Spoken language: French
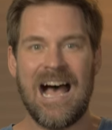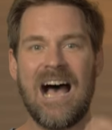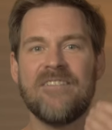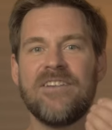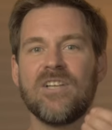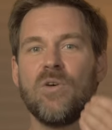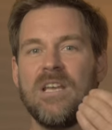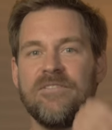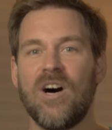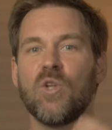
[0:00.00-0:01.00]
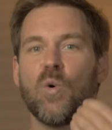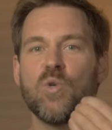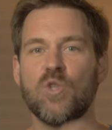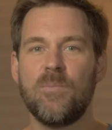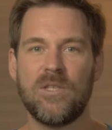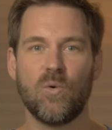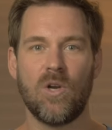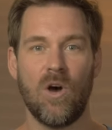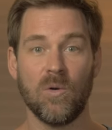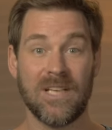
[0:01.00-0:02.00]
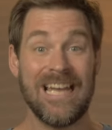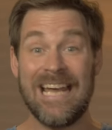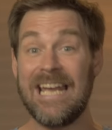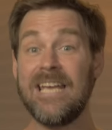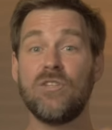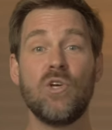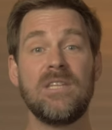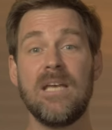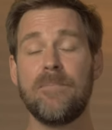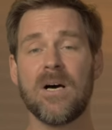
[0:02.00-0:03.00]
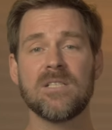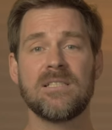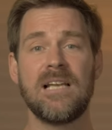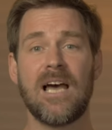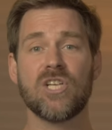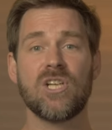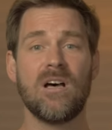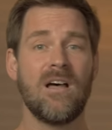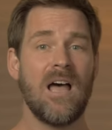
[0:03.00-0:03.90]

avant de les vendre aux hôpitaux de Londres et de dépenser l'argent